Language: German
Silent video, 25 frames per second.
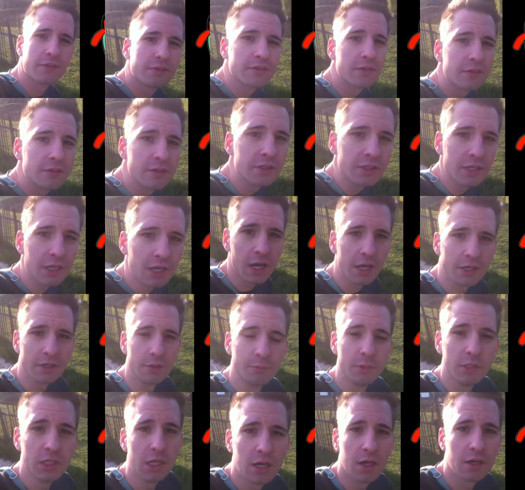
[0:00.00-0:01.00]
es die
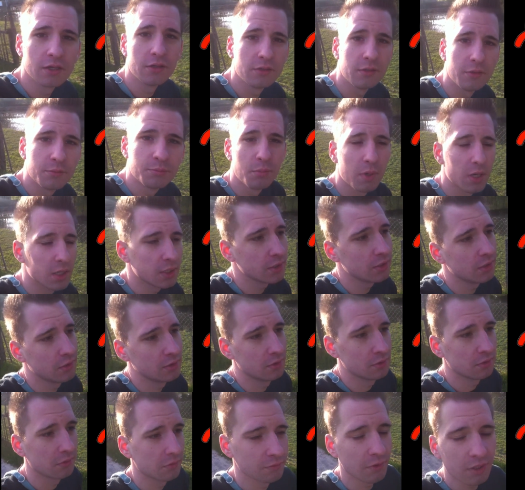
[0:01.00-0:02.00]
kleine Mila,
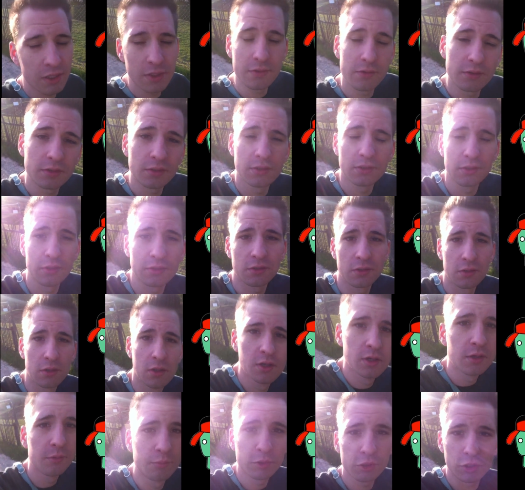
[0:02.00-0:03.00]
mal weiß ich nicht.
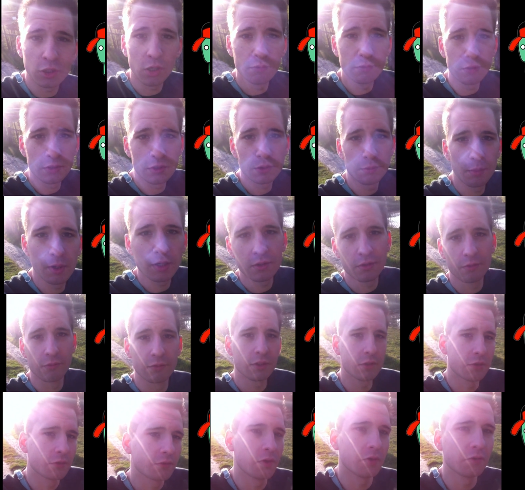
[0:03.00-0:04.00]
Mal schauen, was ich
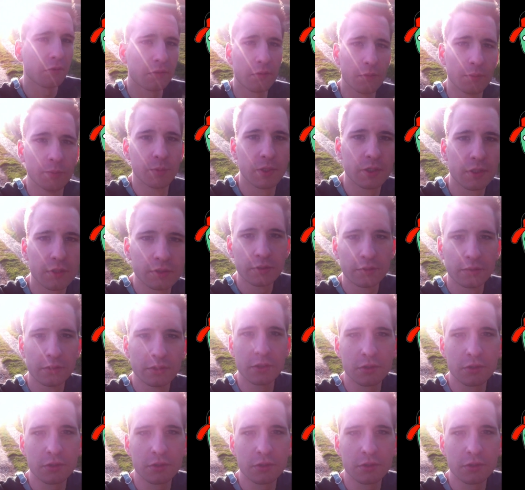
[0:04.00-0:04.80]
mache, was ich sonst so mache.